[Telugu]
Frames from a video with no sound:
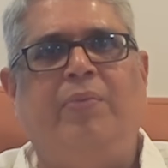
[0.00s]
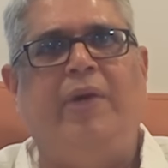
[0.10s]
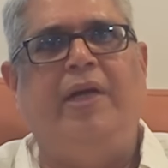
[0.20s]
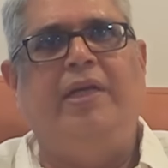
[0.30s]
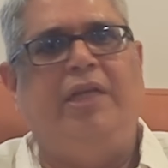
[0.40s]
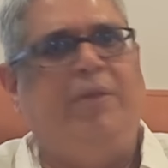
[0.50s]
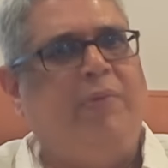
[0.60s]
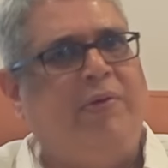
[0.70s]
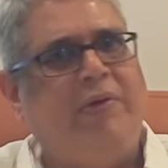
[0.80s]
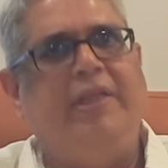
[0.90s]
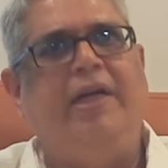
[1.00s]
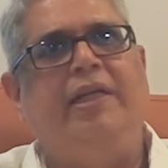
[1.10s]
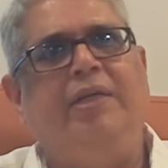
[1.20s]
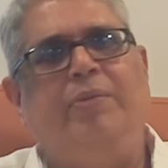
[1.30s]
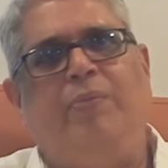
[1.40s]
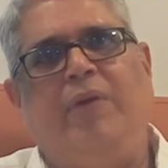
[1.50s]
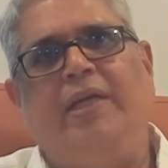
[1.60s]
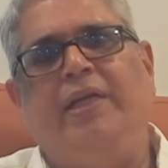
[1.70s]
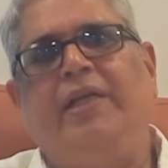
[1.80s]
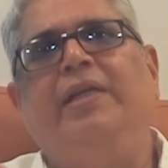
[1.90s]
పార్టీ నియమావళి దాటి
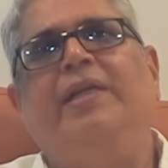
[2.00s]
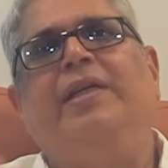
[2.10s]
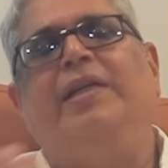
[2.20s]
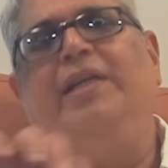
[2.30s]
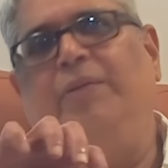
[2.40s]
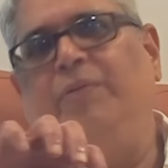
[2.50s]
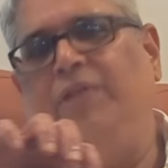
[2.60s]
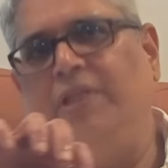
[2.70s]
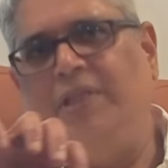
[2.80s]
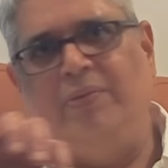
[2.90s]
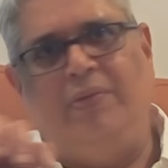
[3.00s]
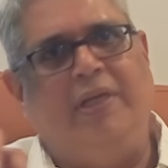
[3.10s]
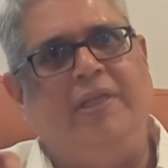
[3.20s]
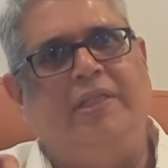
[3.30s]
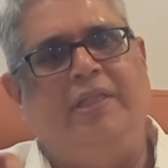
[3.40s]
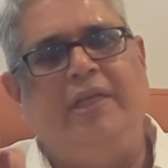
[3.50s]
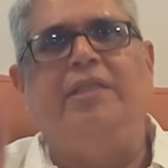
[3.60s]
పార్టీకి క్రమశిక్షణ ఉల్లంఘిస్తే